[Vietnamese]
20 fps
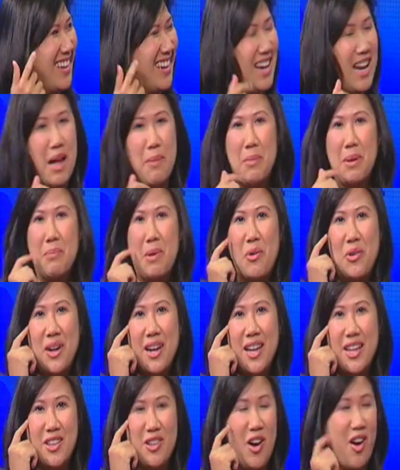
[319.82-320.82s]
là mạch máu rất
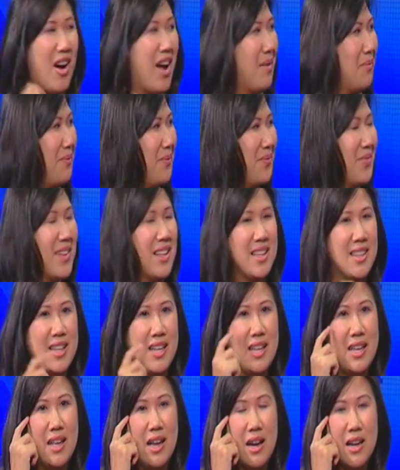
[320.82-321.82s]
là nhỏ ha
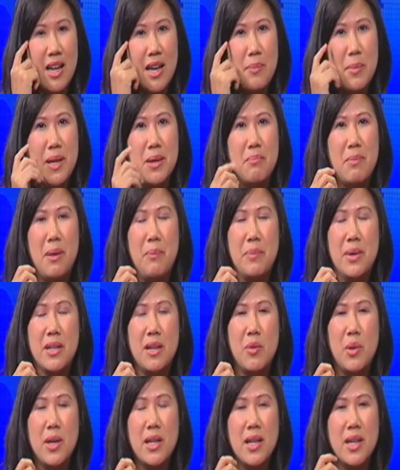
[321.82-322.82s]
thì cái bệnh mà mình
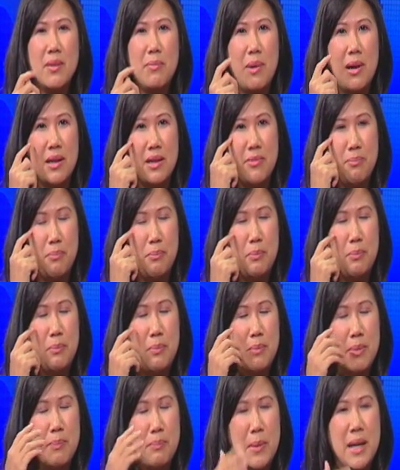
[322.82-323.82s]
khuyến khích mà
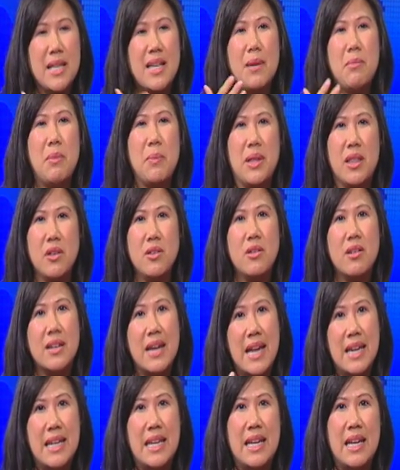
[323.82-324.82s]
bệnh nhân mà bị tiểu đường
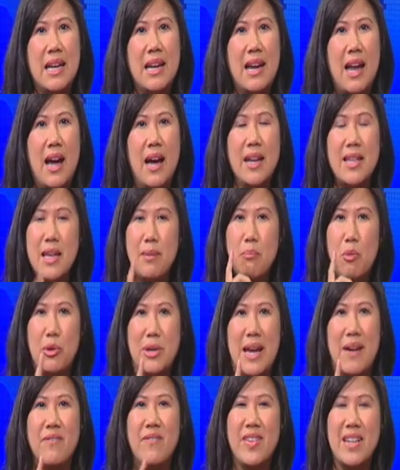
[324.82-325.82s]
nên đi là ít nhất một
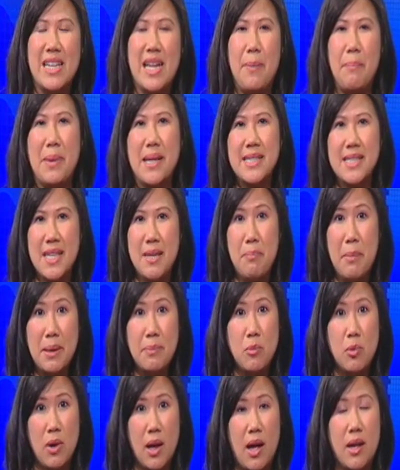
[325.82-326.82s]
năm phải đi gặp bác sĩ
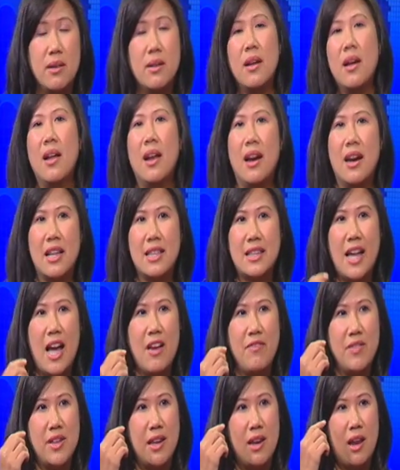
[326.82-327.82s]
mắt một lần là
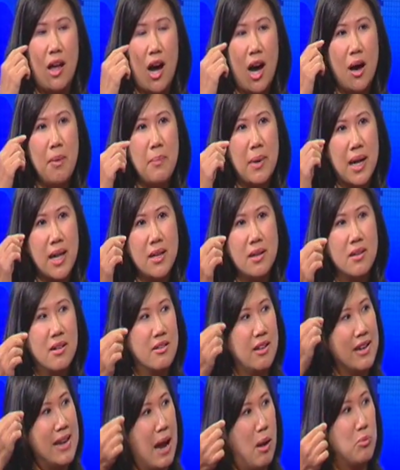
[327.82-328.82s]
tại vì lỡ mà cái đường
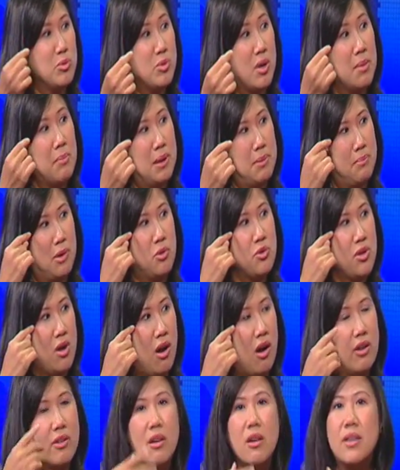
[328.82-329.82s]
nó đóng trong cái mạch máu
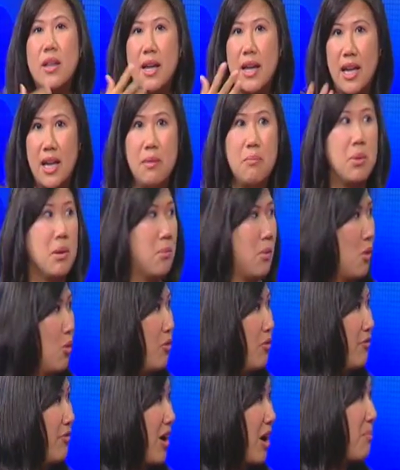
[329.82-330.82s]
nhỏ nó có thể khiến bị mù
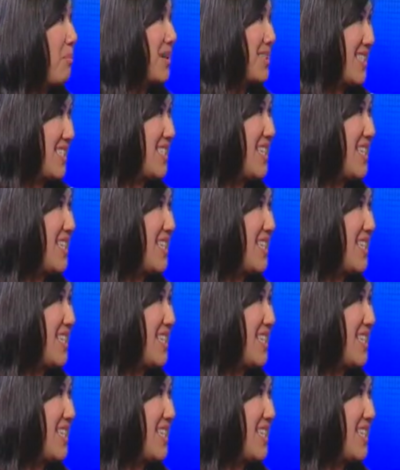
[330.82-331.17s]
phải không bác sĩ